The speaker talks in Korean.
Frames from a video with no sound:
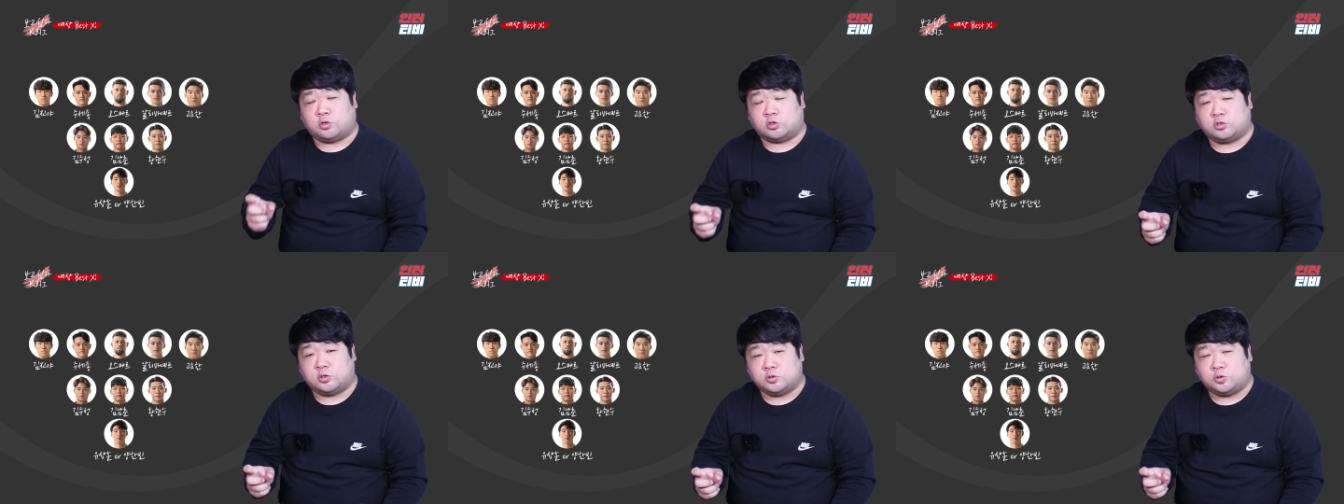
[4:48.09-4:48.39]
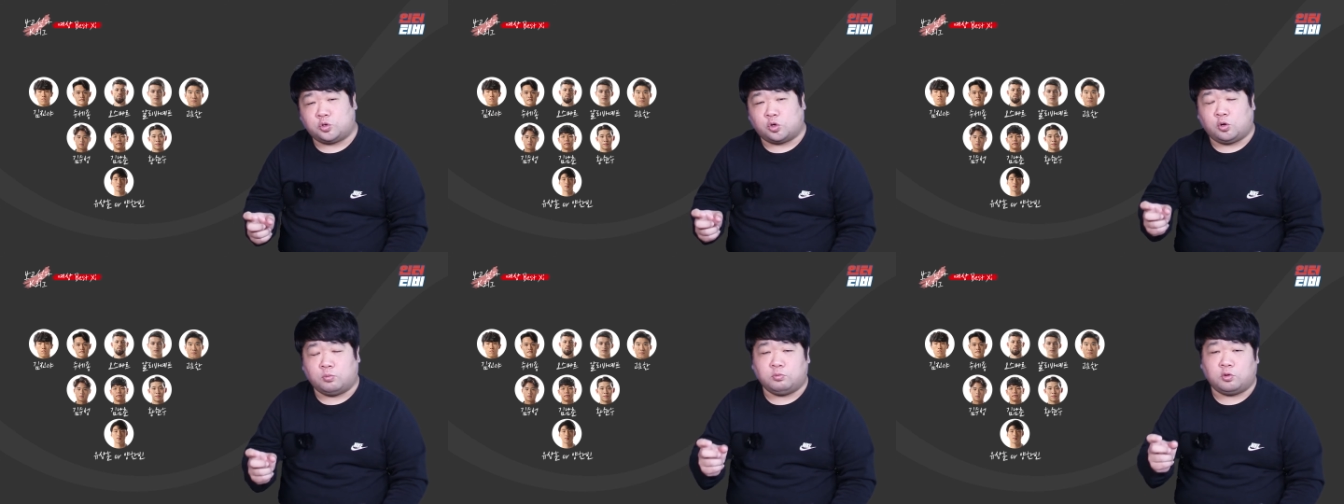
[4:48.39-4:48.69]
선수는
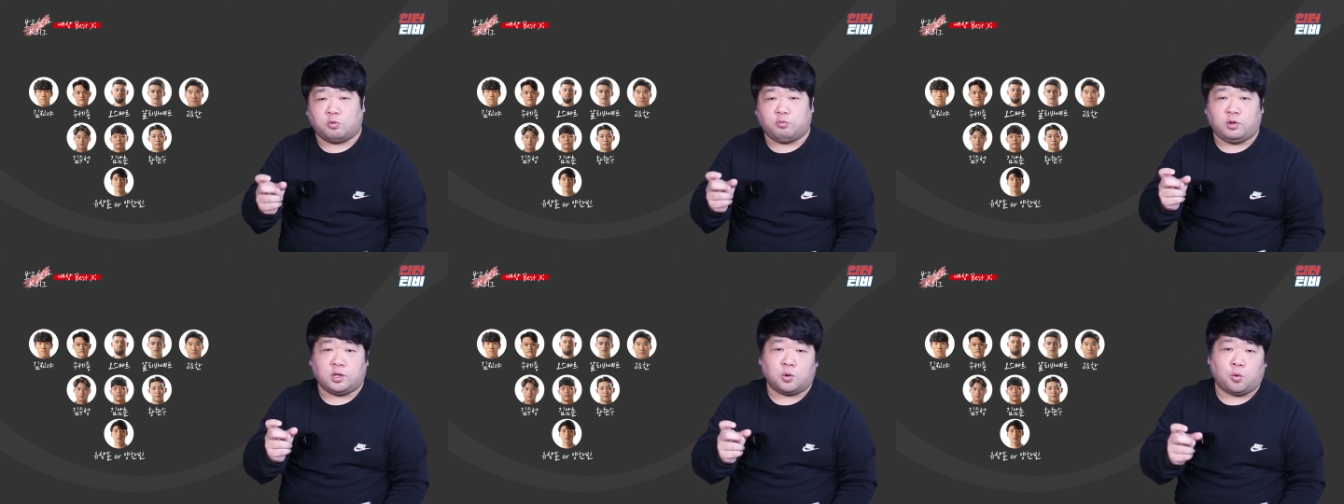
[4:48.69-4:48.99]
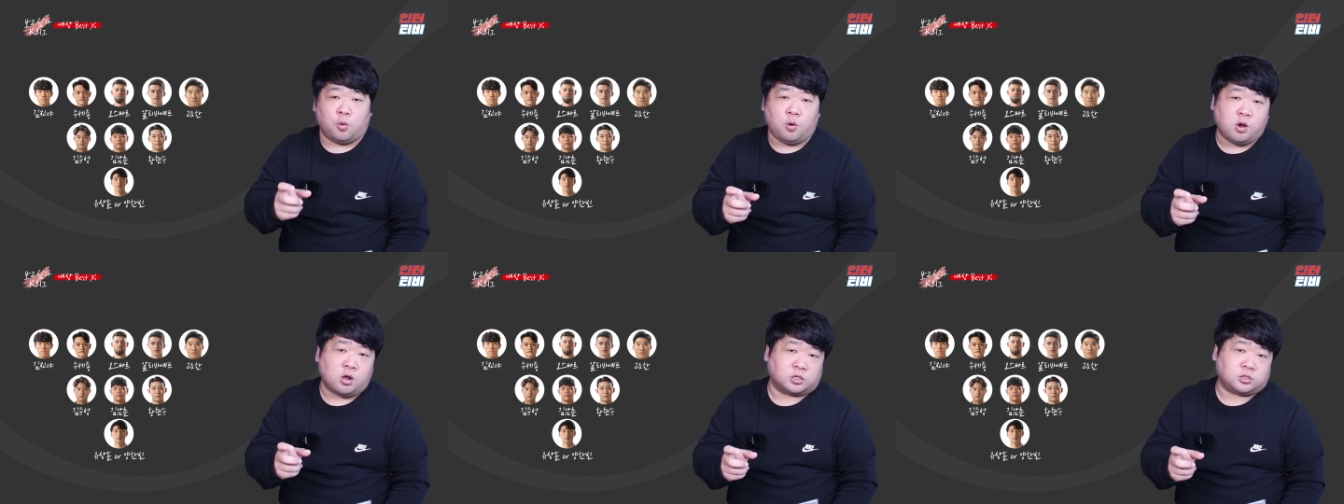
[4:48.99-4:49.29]
조금 더 위로
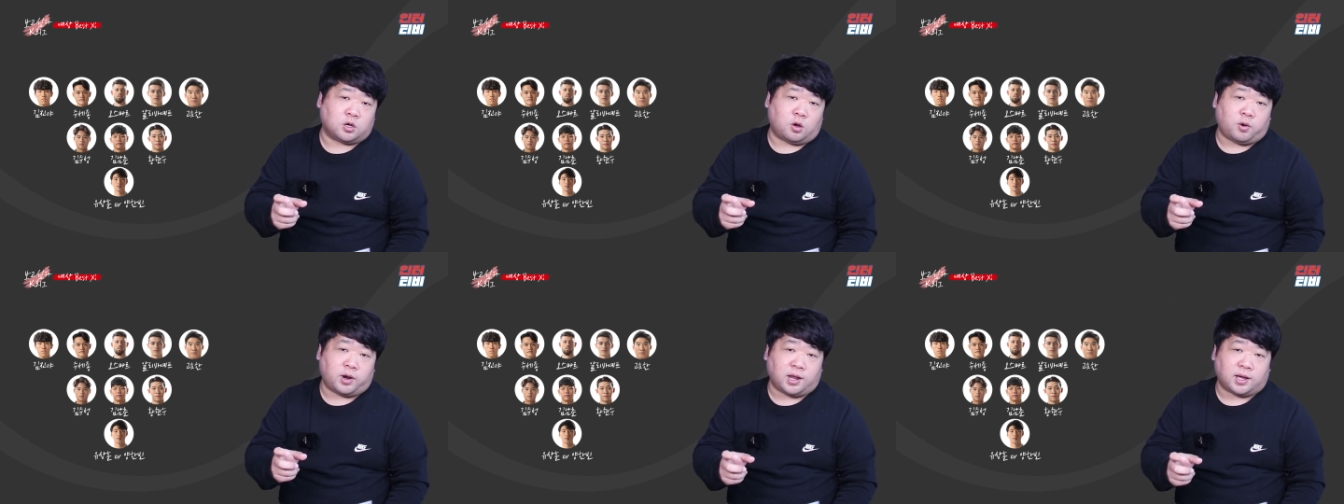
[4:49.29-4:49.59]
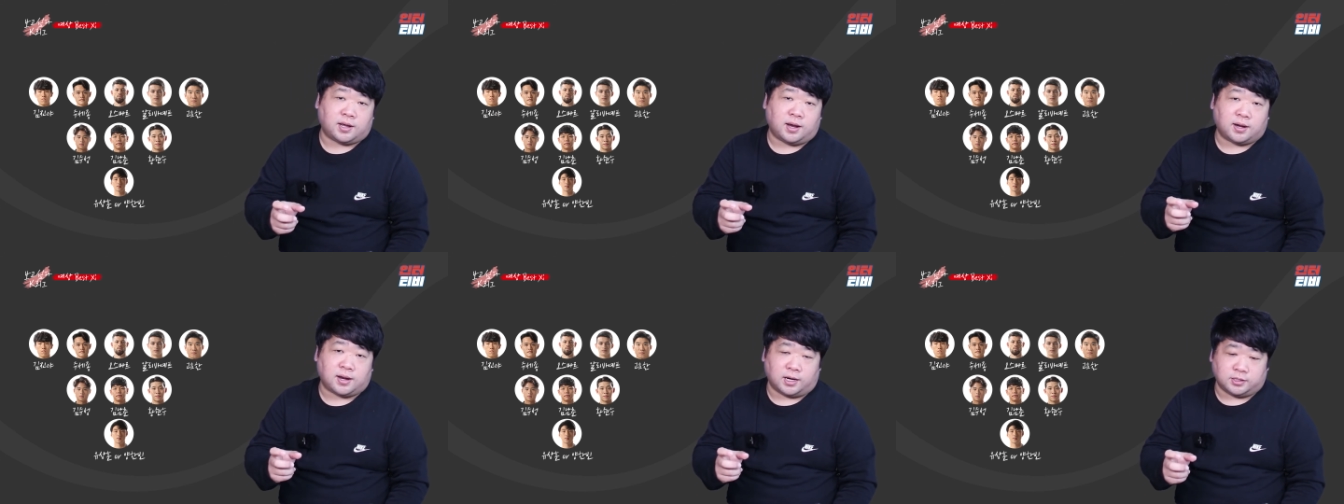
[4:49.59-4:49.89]
올려서
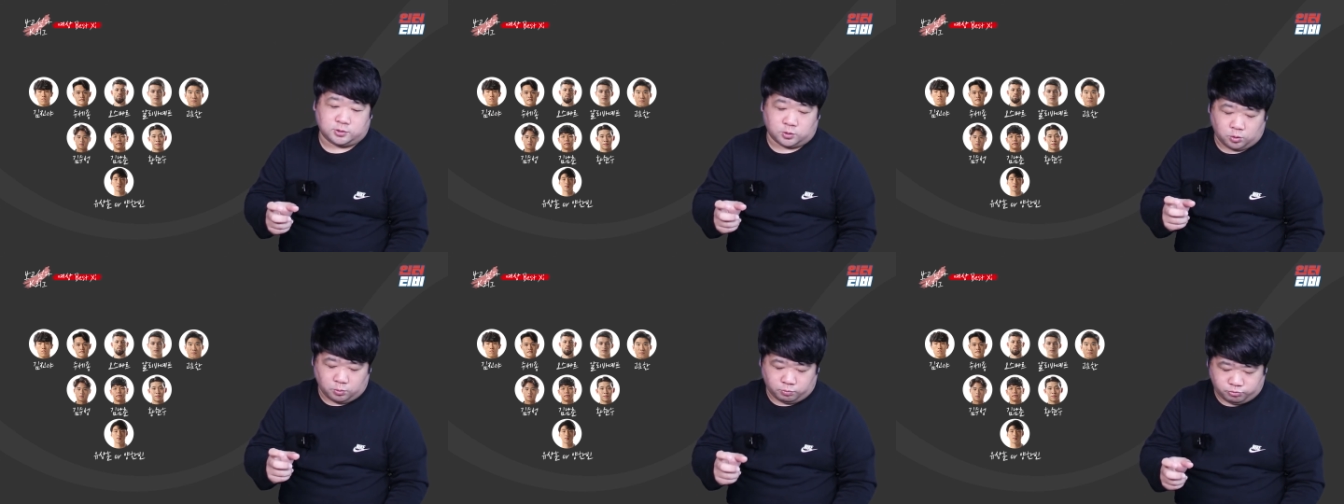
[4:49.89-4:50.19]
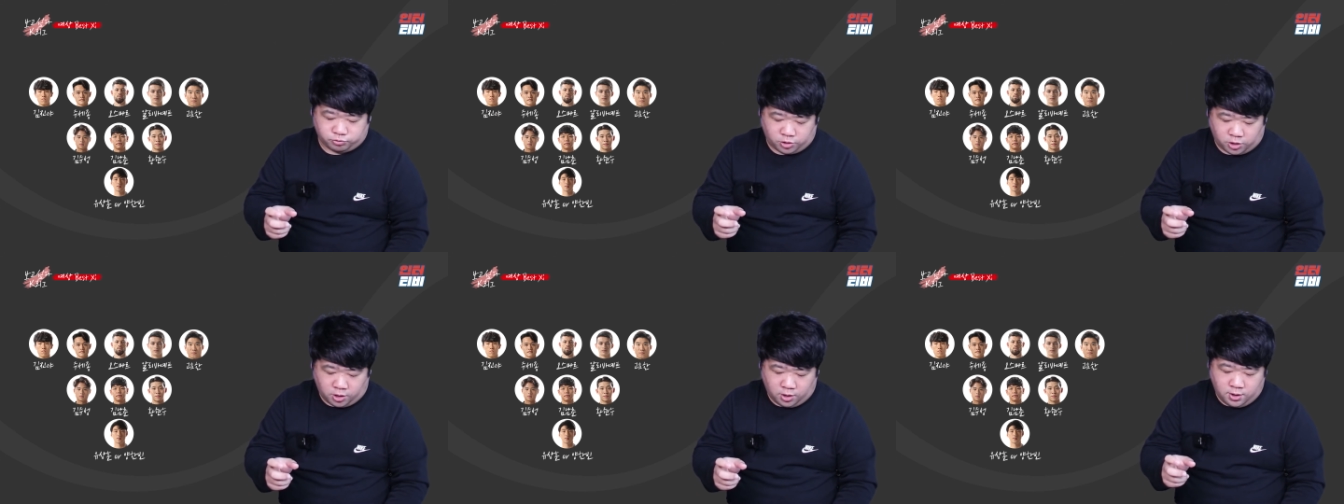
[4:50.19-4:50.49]
활약할 가능성이
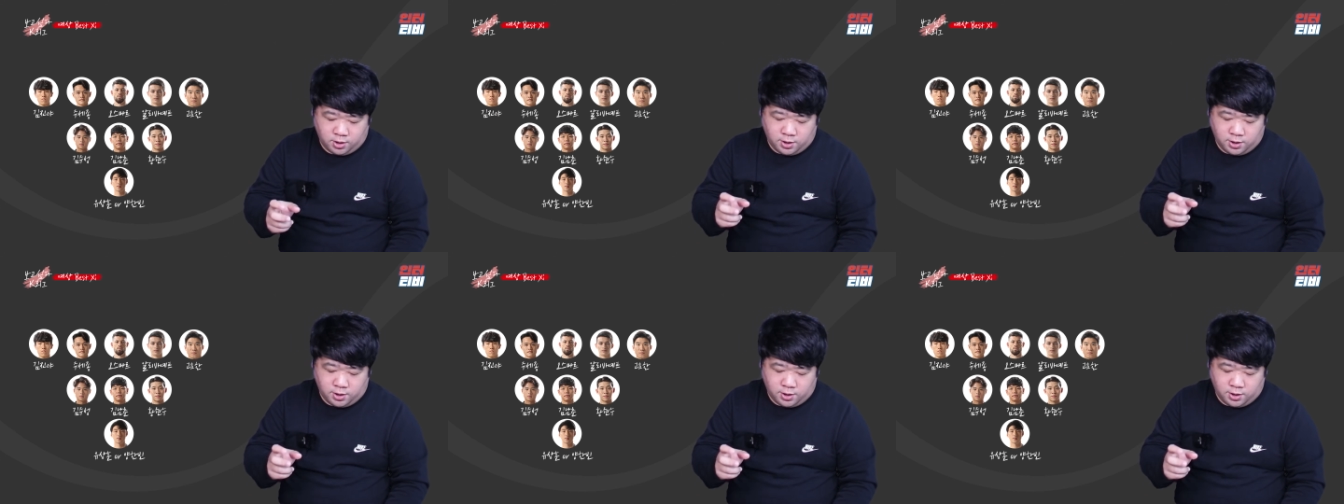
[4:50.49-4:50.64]
높고요.